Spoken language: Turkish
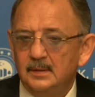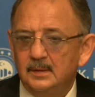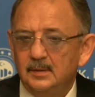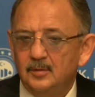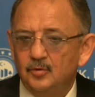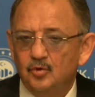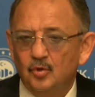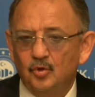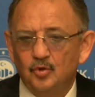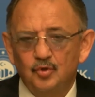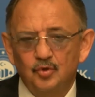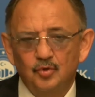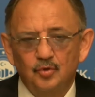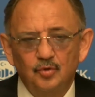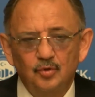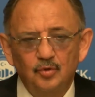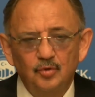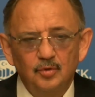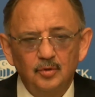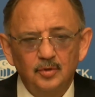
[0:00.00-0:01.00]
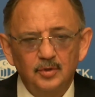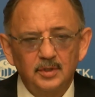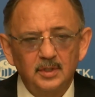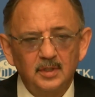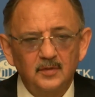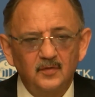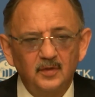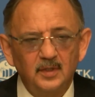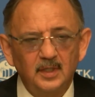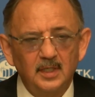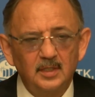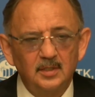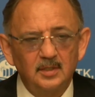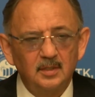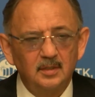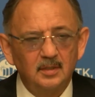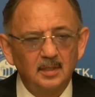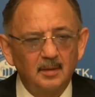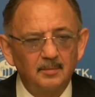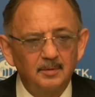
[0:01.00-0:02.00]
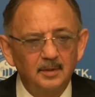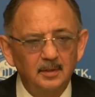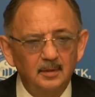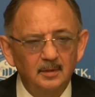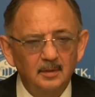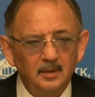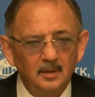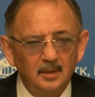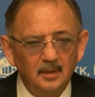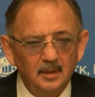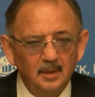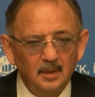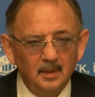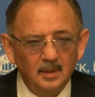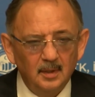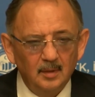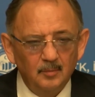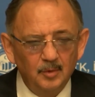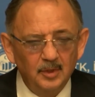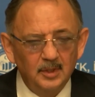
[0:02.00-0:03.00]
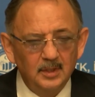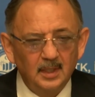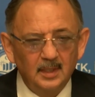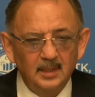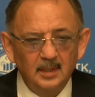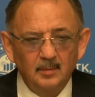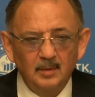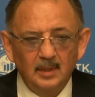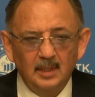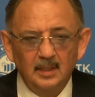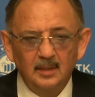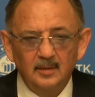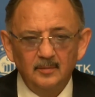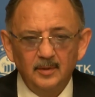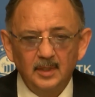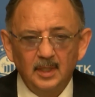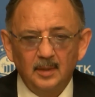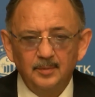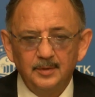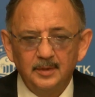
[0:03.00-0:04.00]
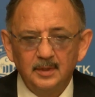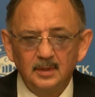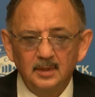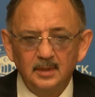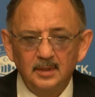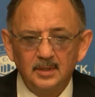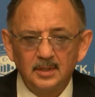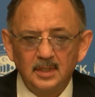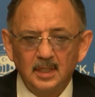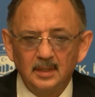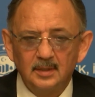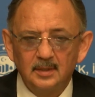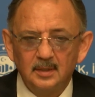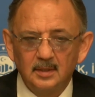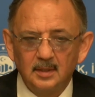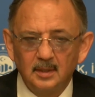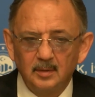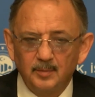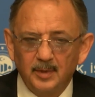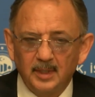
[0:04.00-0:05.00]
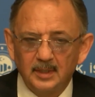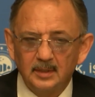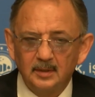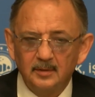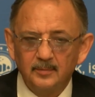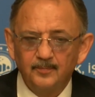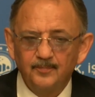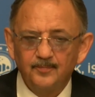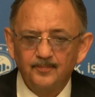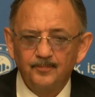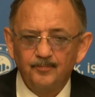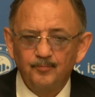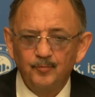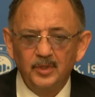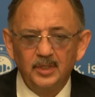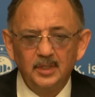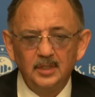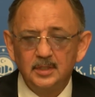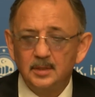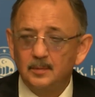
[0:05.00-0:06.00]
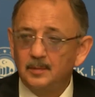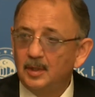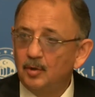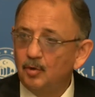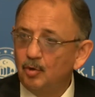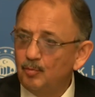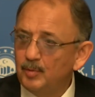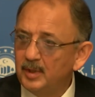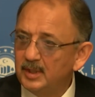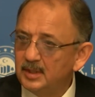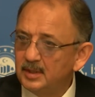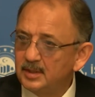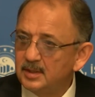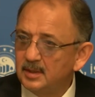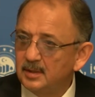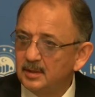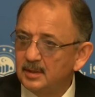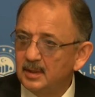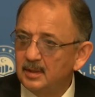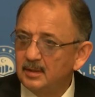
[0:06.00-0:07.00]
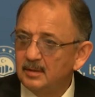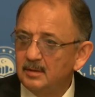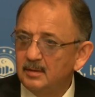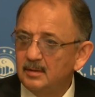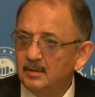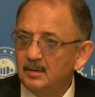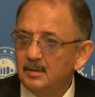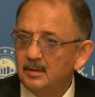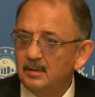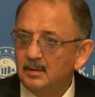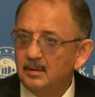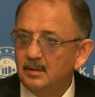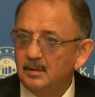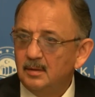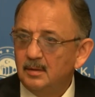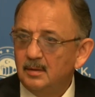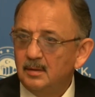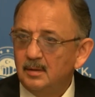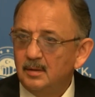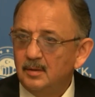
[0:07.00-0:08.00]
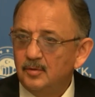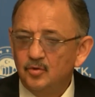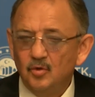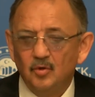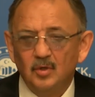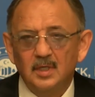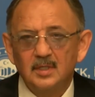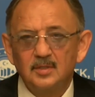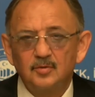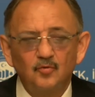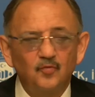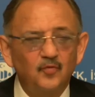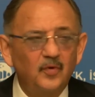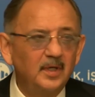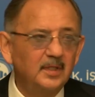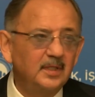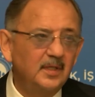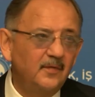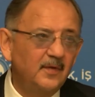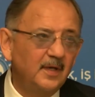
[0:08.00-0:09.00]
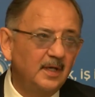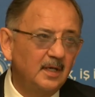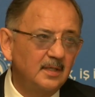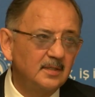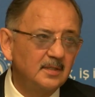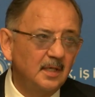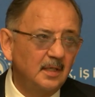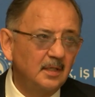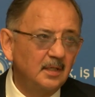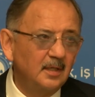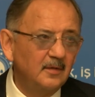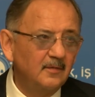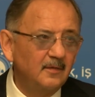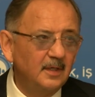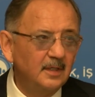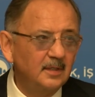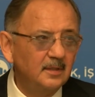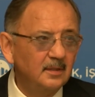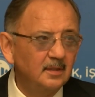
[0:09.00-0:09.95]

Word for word: Çok şükür sınıfı geçti tabii. Bir tane bile yaptığı inşaat yıkılmadı. Bir kişi bile ölmedi içinde. Çok az ufak tefek hasarlar var.